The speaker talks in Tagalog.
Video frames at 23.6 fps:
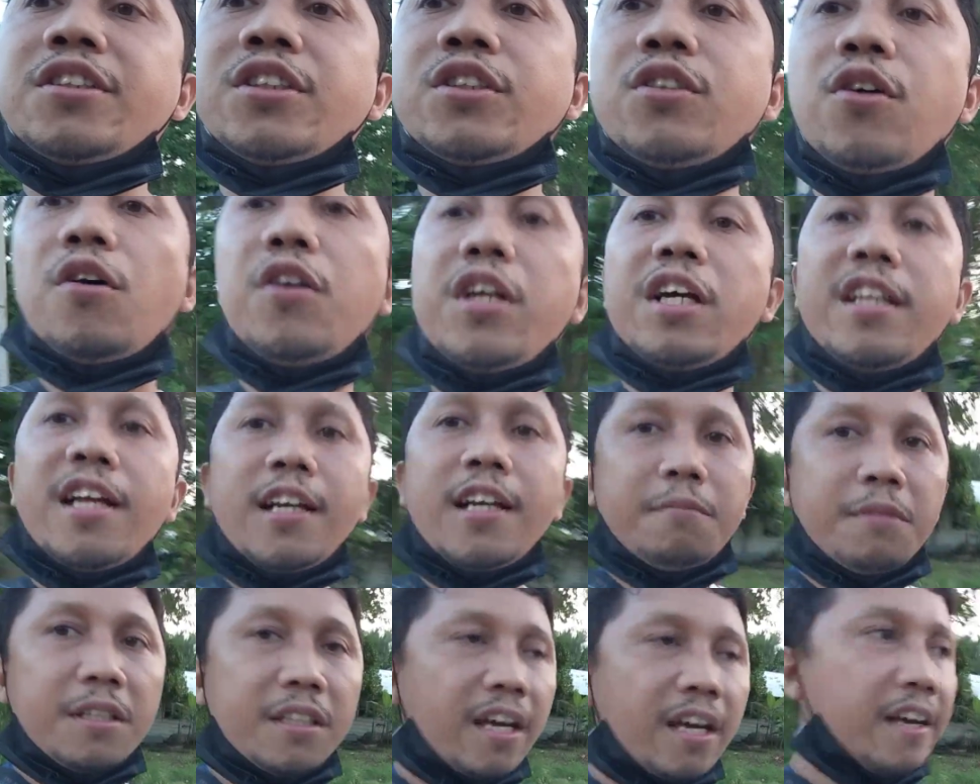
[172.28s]
so ulit na
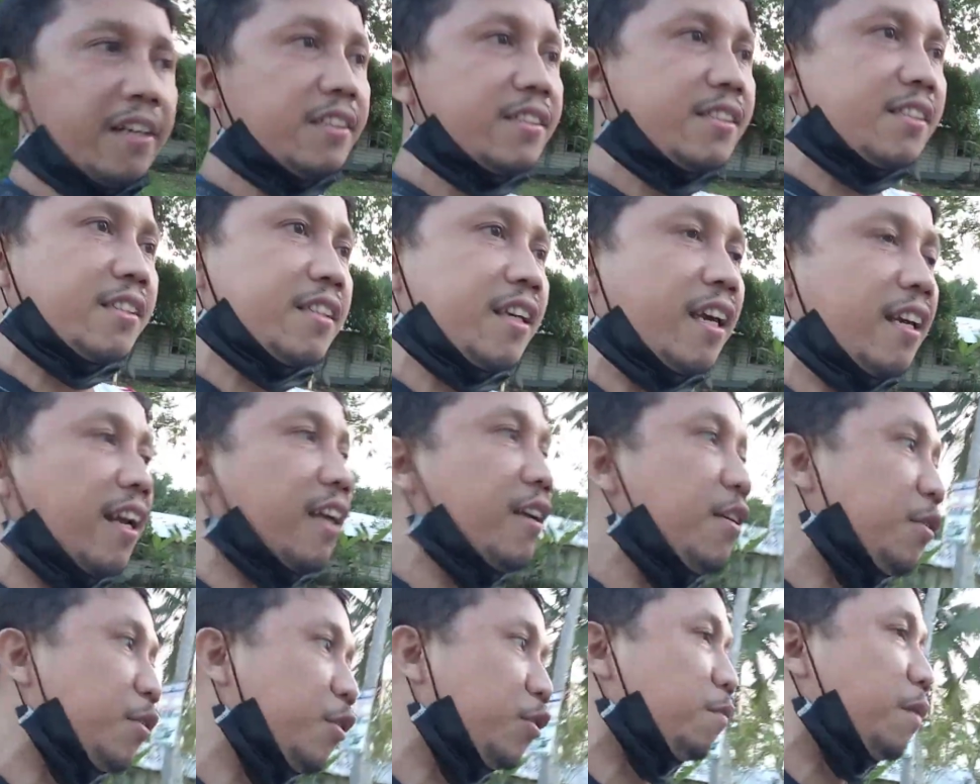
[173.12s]
lang mi guys kay
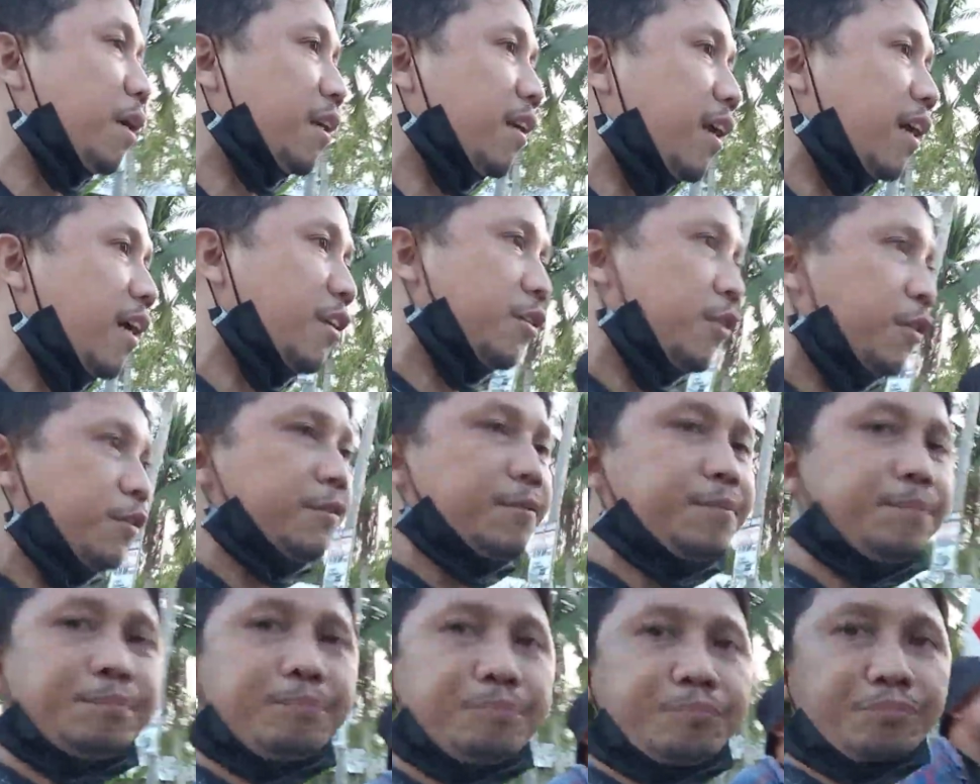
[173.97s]
layo ko layon
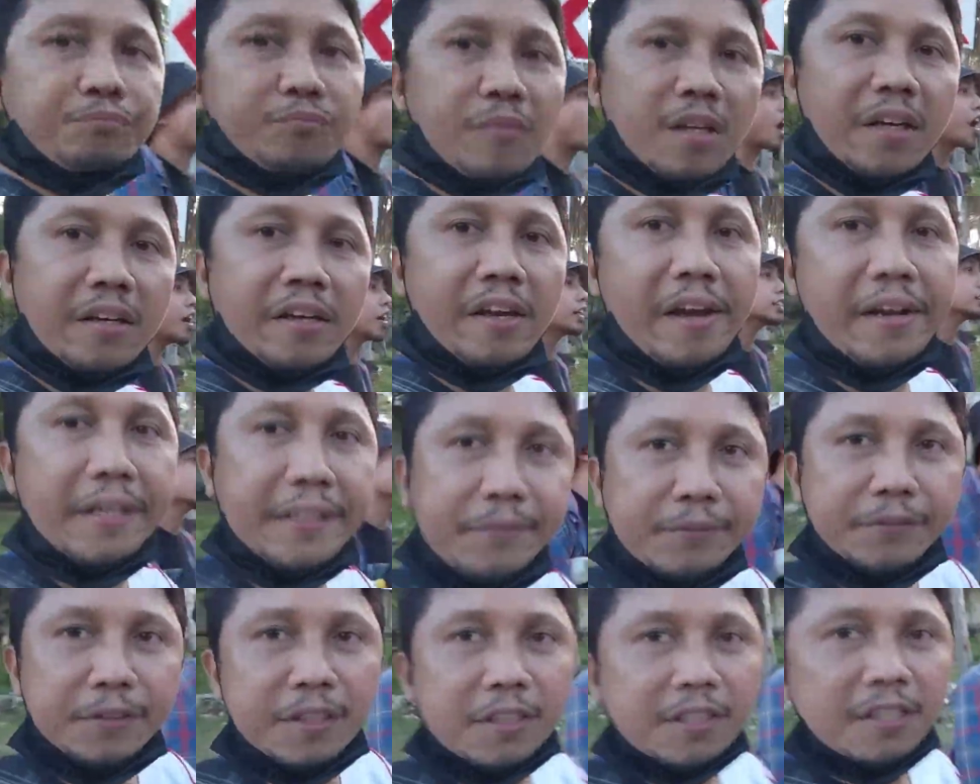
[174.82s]

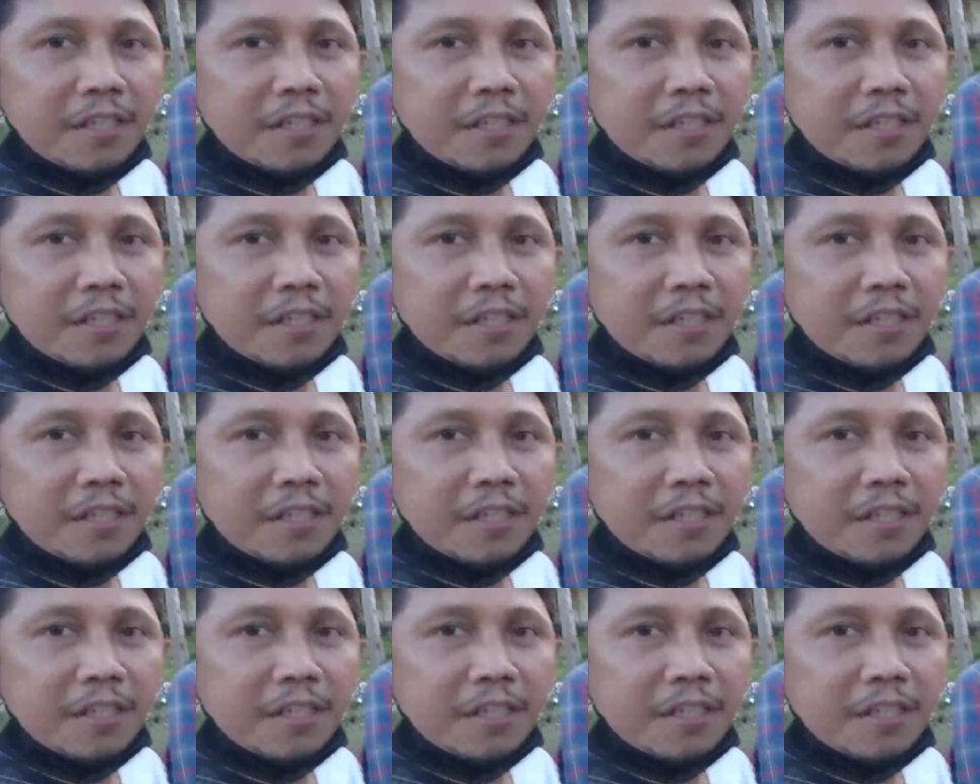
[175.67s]
Ayan.